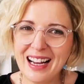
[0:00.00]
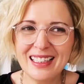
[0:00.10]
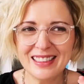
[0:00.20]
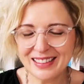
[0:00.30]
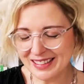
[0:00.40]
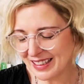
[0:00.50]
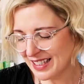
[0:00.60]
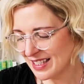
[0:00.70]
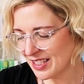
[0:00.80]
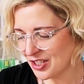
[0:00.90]
ale jednak
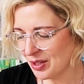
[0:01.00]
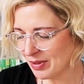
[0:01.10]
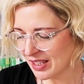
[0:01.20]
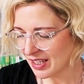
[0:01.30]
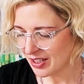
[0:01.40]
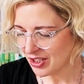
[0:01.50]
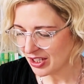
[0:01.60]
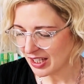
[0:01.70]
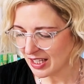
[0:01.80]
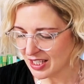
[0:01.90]
jak zaczniemy tak
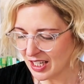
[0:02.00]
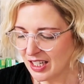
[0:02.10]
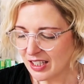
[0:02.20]
czytać,